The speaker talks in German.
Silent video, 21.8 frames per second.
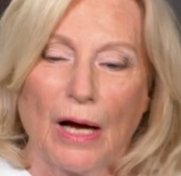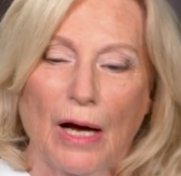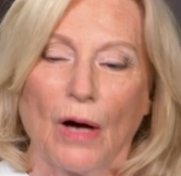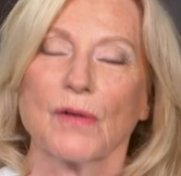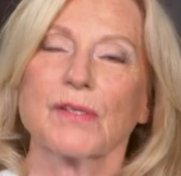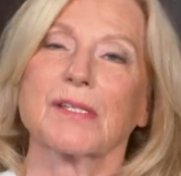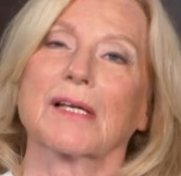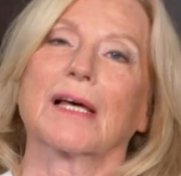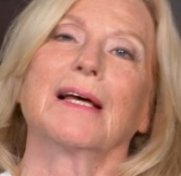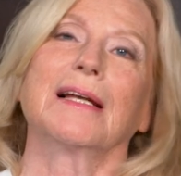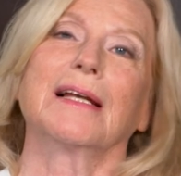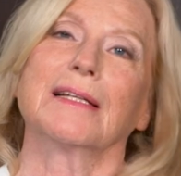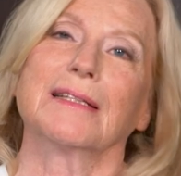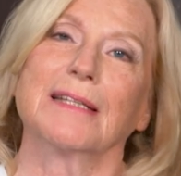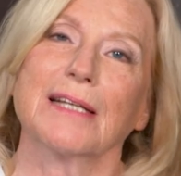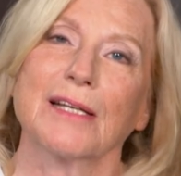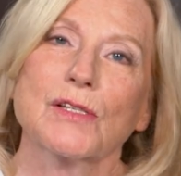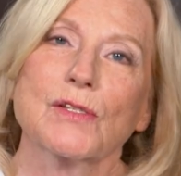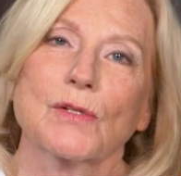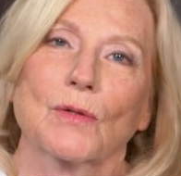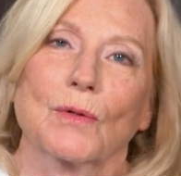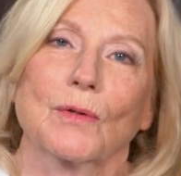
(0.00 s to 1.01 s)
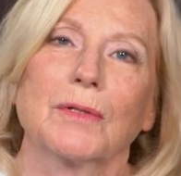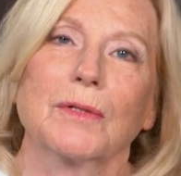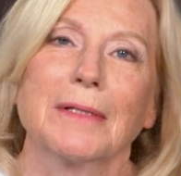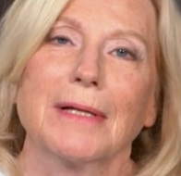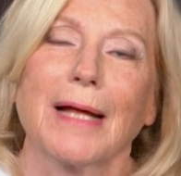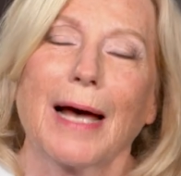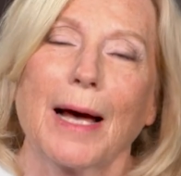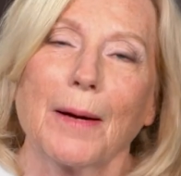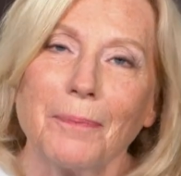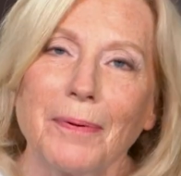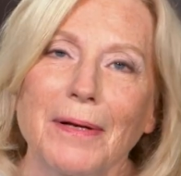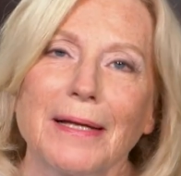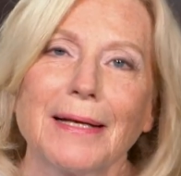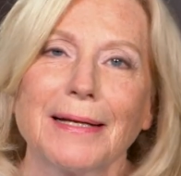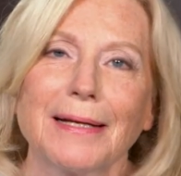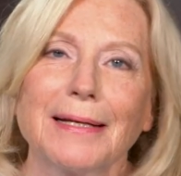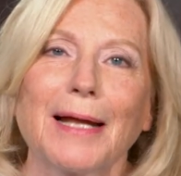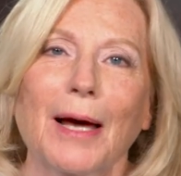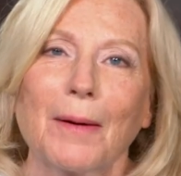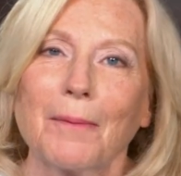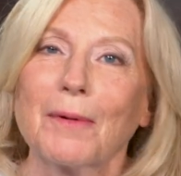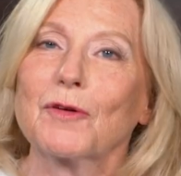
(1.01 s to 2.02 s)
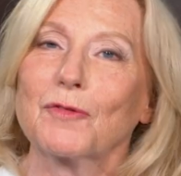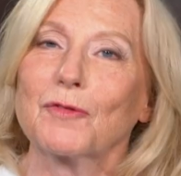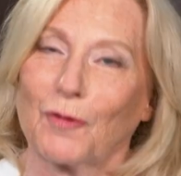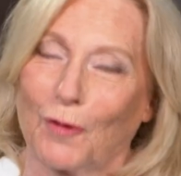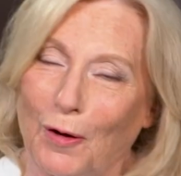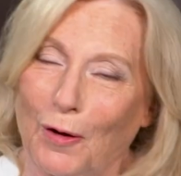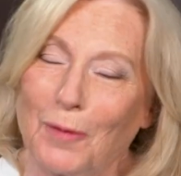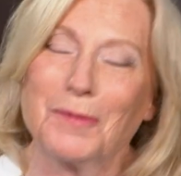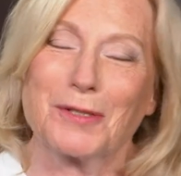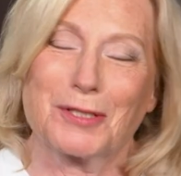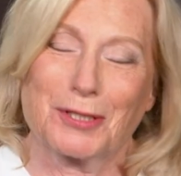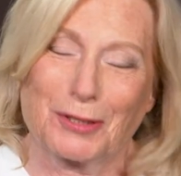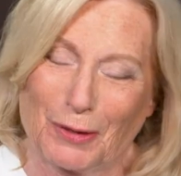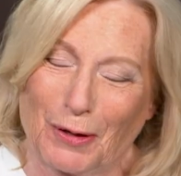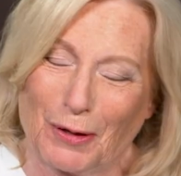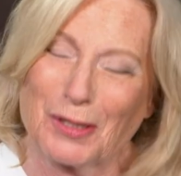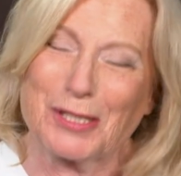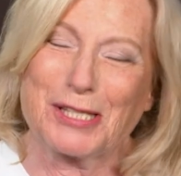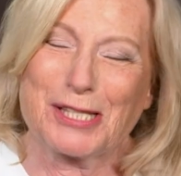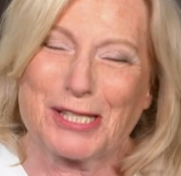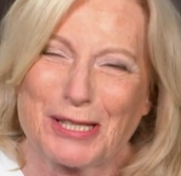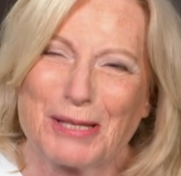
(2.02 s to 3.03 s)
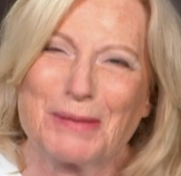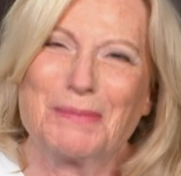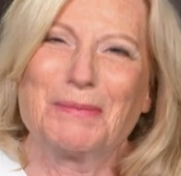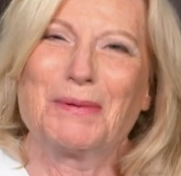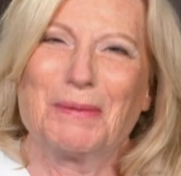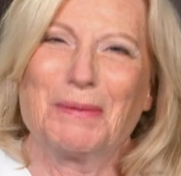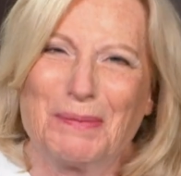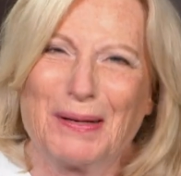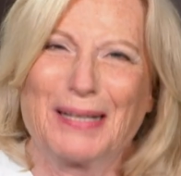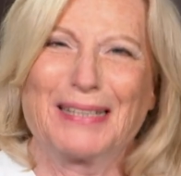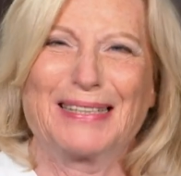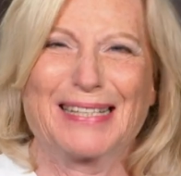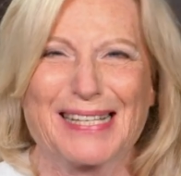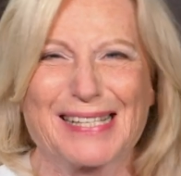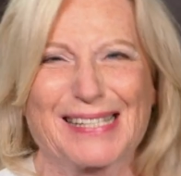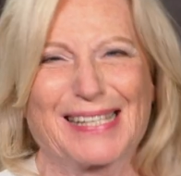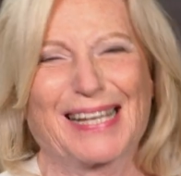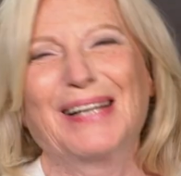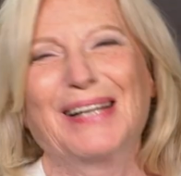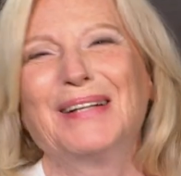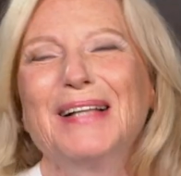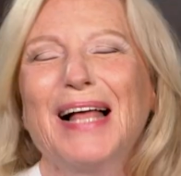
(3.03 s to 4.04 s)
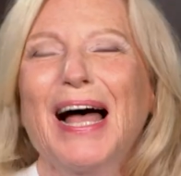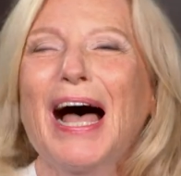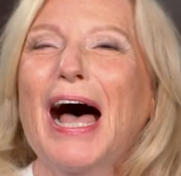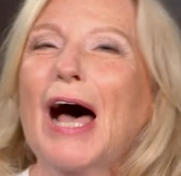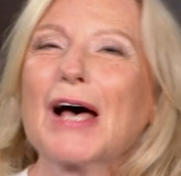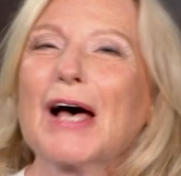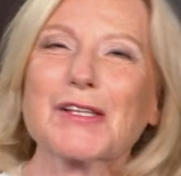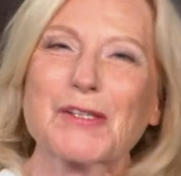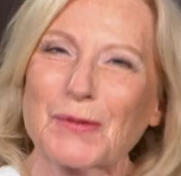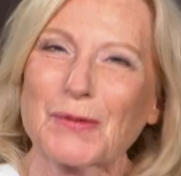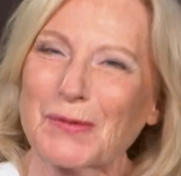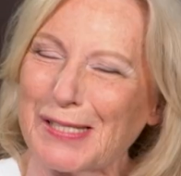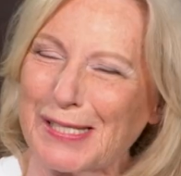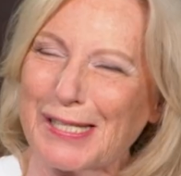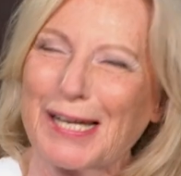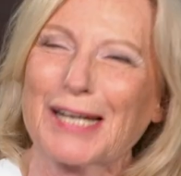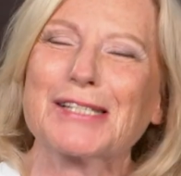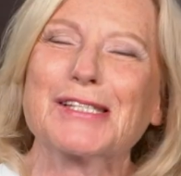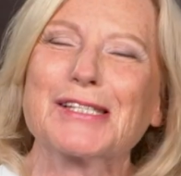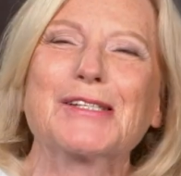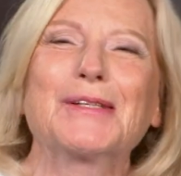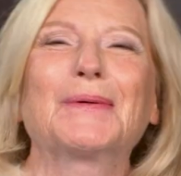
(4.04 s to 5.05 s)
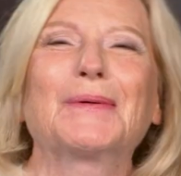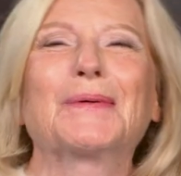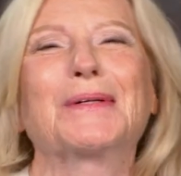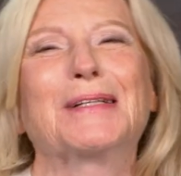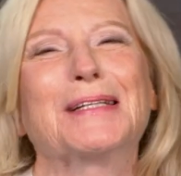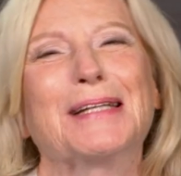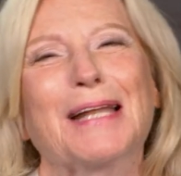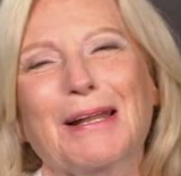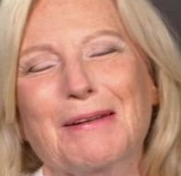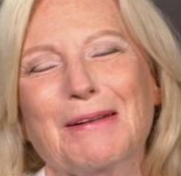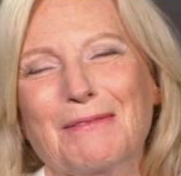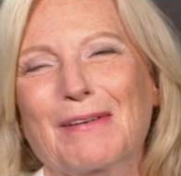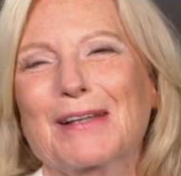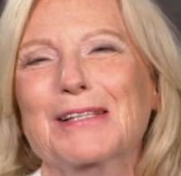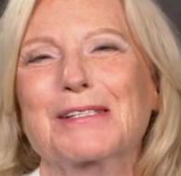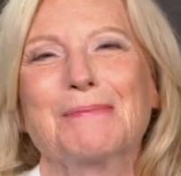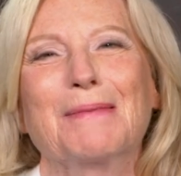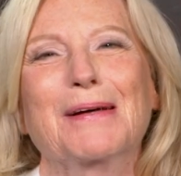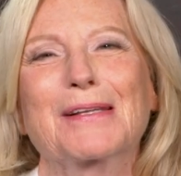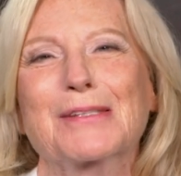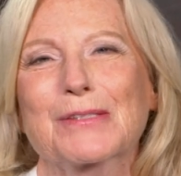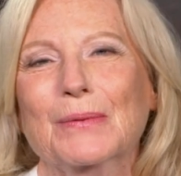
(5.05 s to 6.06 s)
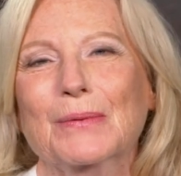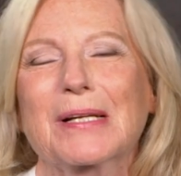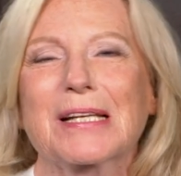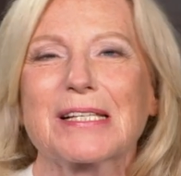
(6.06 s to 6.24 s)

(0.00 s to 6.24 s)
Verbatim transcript: aus Realitätsgründen ablehnen, aber ich freue mich trotzdem über diese Assoziation, nennen wir es mal so.